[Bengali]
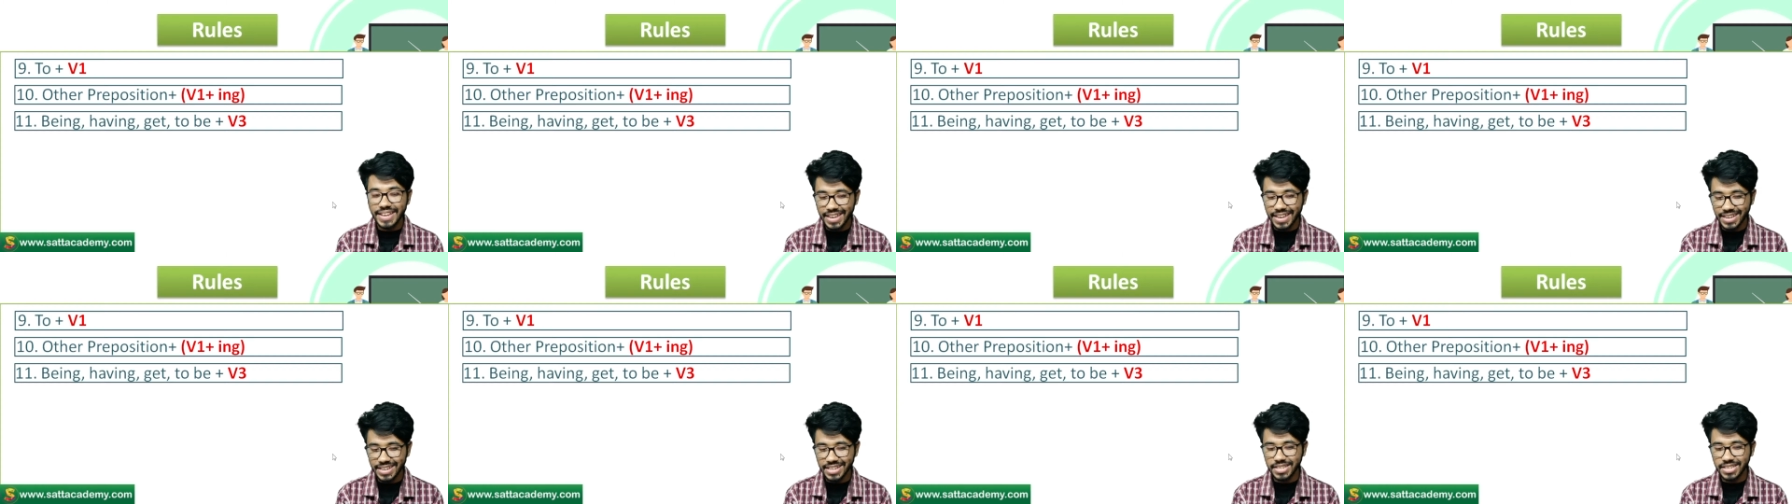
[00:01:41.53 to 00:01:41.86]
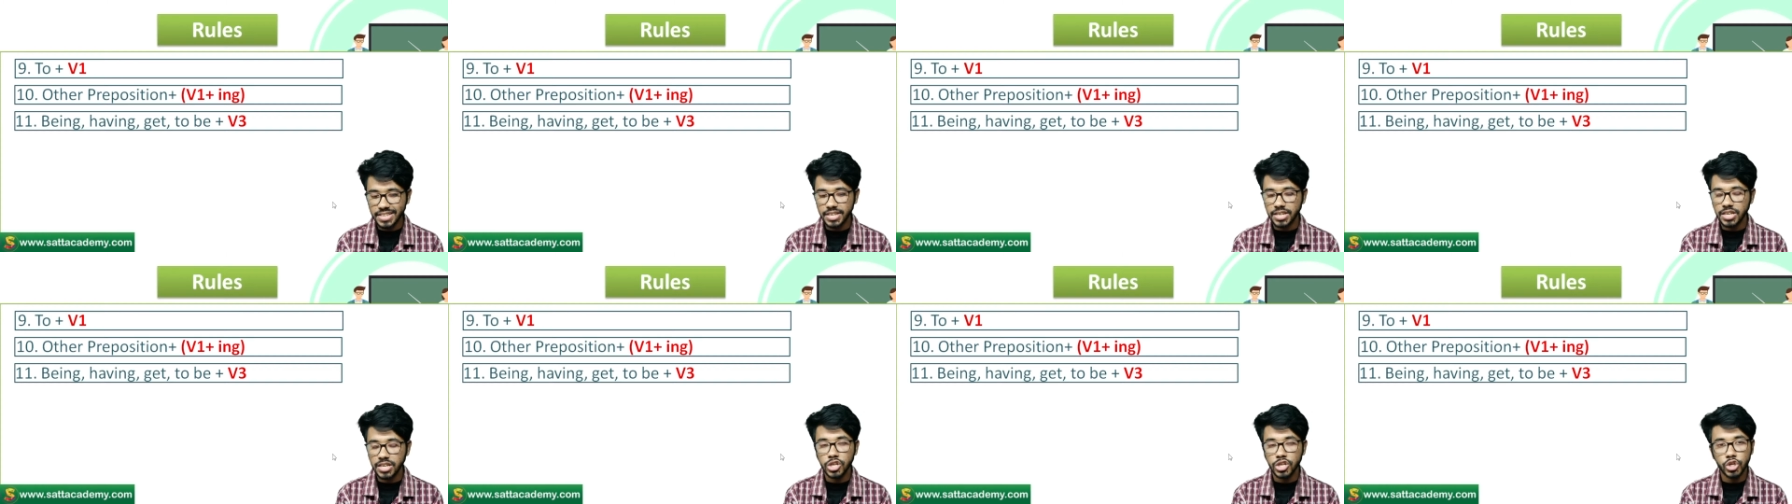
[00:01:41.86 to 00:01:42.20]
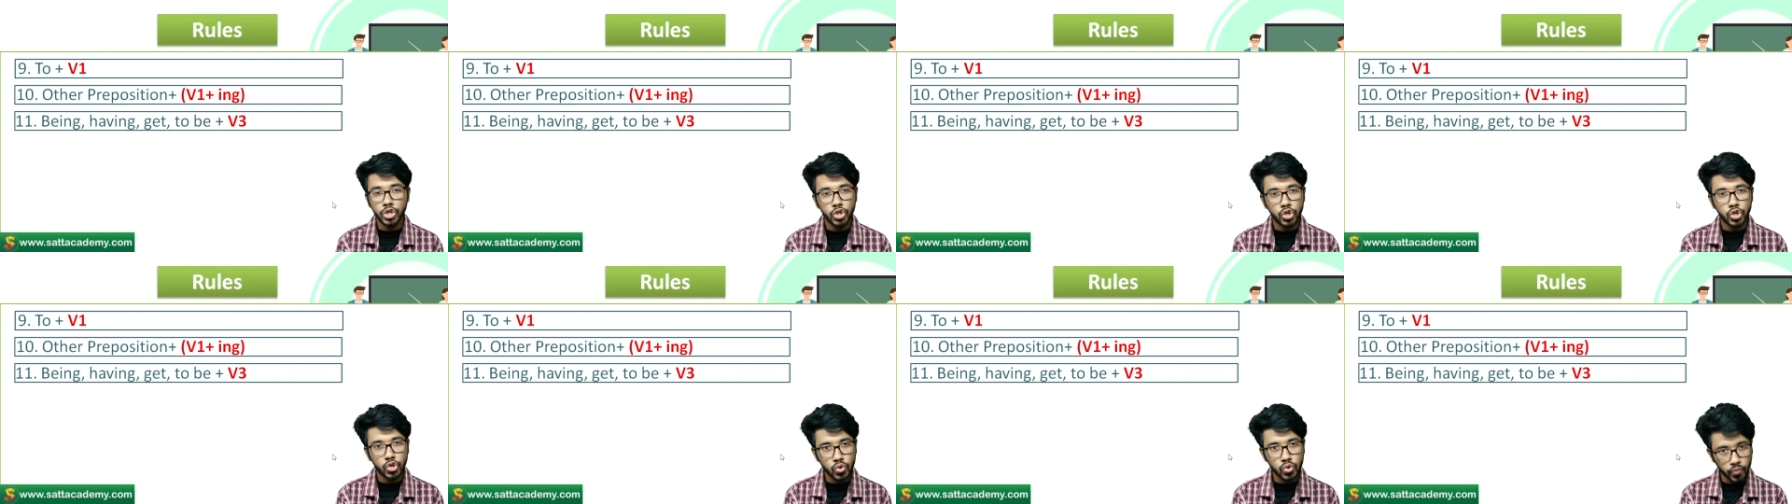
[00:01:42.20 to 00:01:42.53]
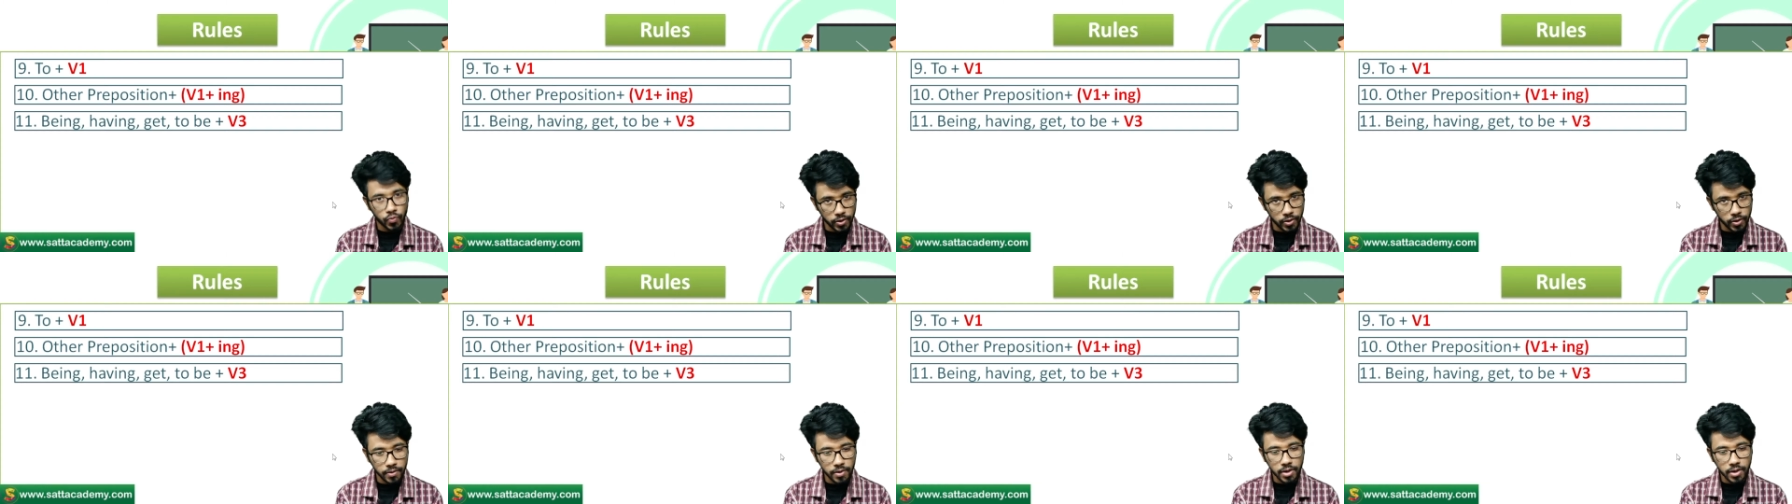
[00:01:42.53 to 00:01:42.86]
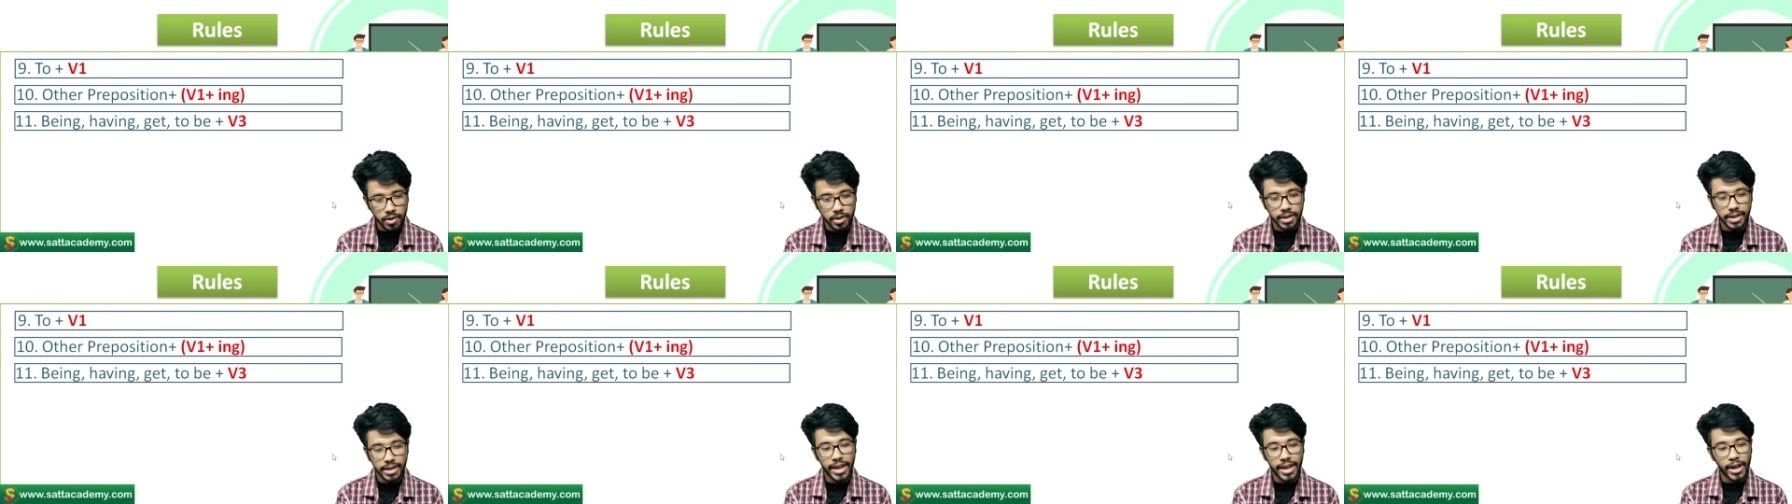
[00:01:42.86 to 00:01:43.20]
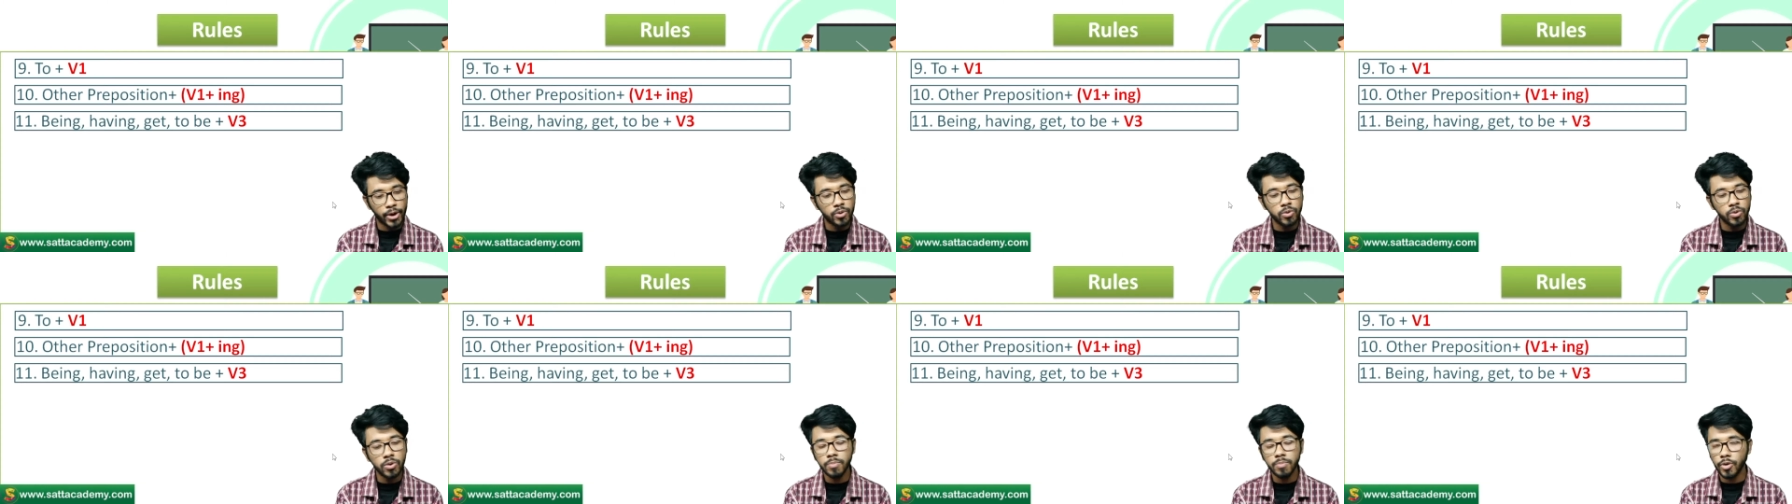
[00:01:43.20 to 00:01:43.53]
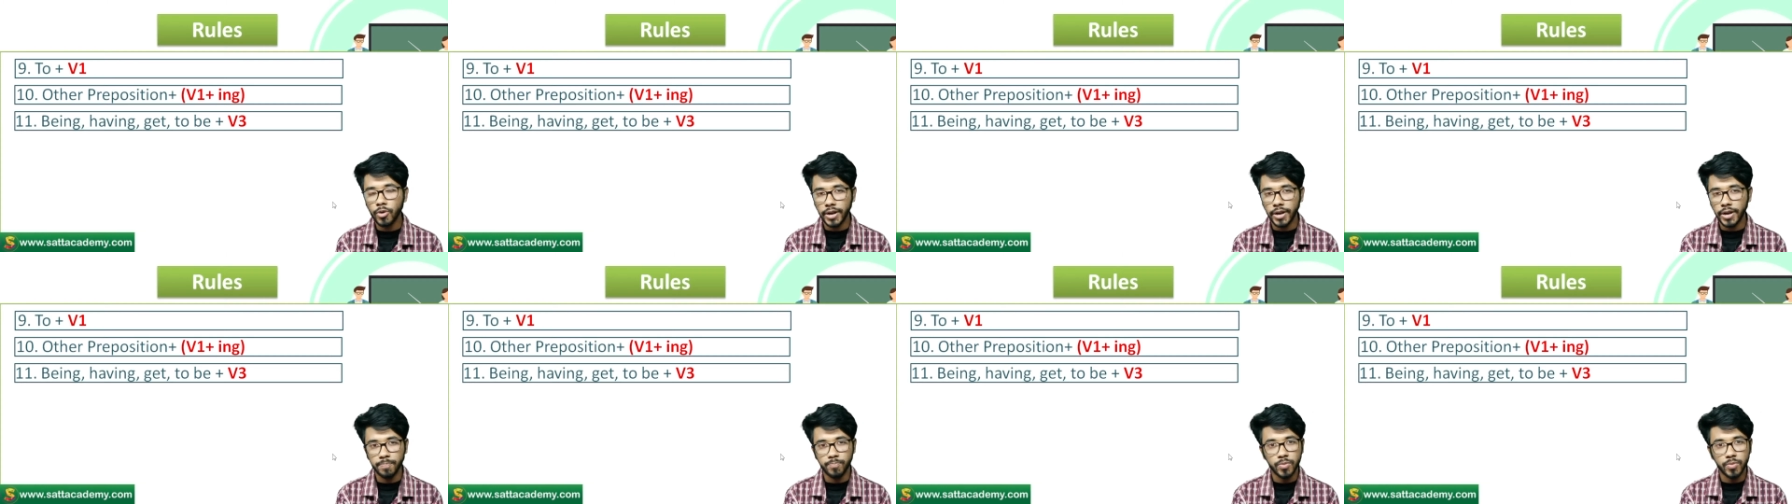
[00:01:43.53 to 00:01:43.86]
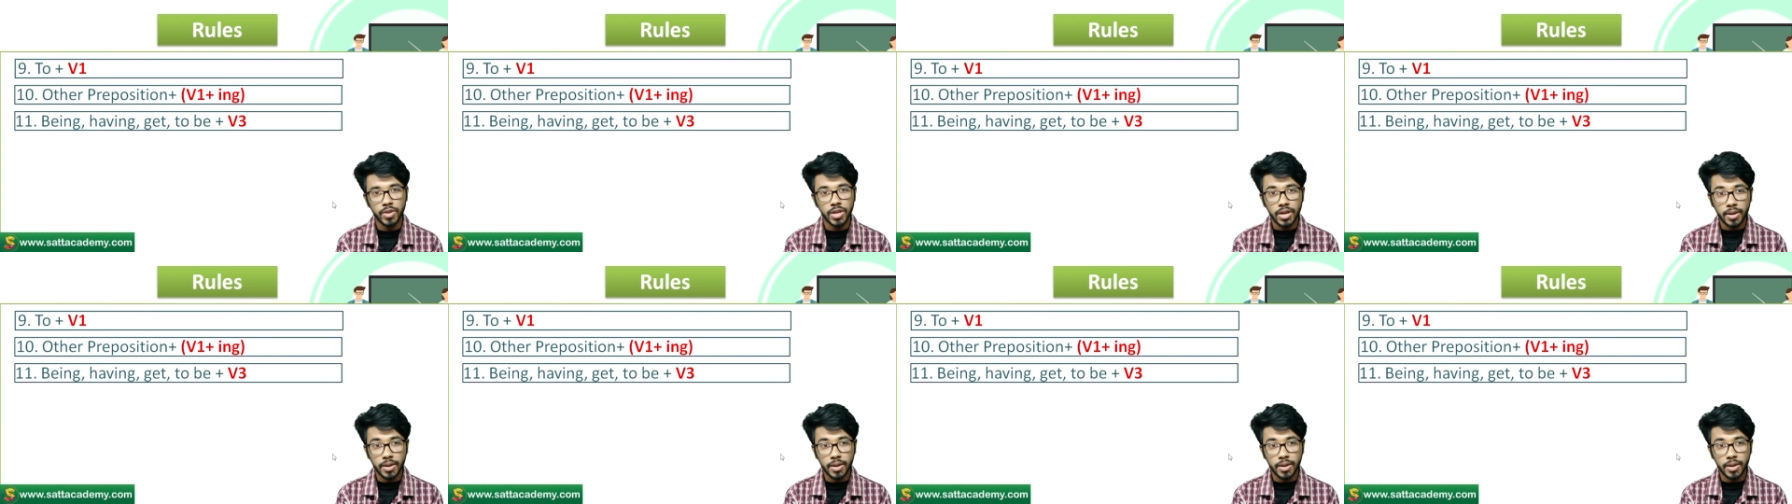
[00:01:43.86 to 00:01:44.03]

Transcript: গেট টু বি এগুলোর পরে